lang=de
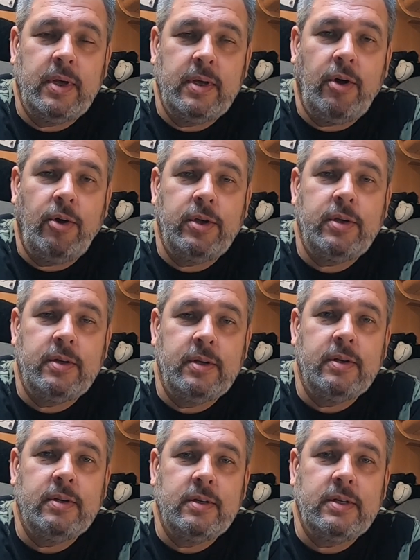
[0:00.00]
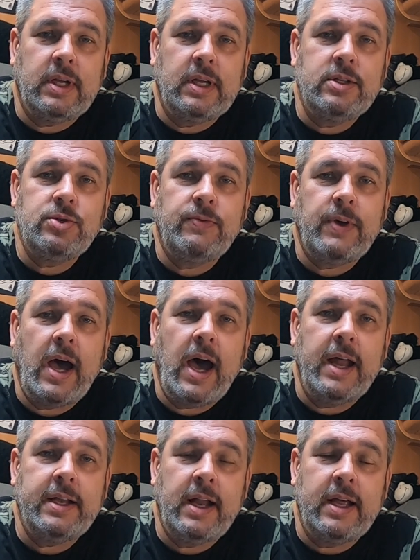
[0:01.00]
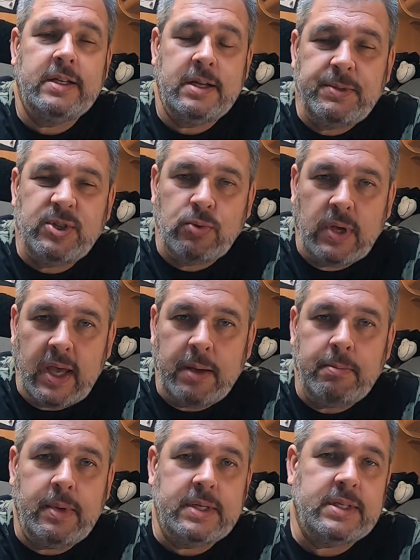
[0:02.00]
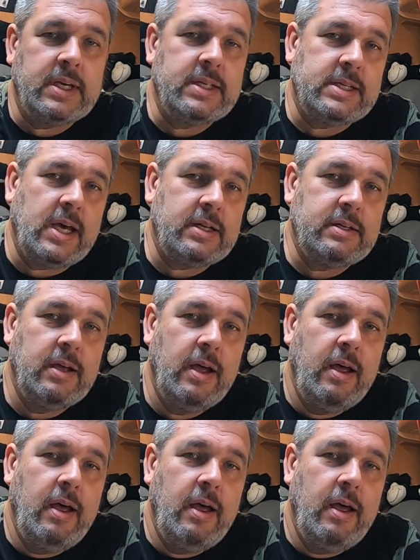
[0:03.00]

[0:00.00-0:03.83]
äh, euch einen Trick zu verraten, einen Tipp zu geben, besser gesagt,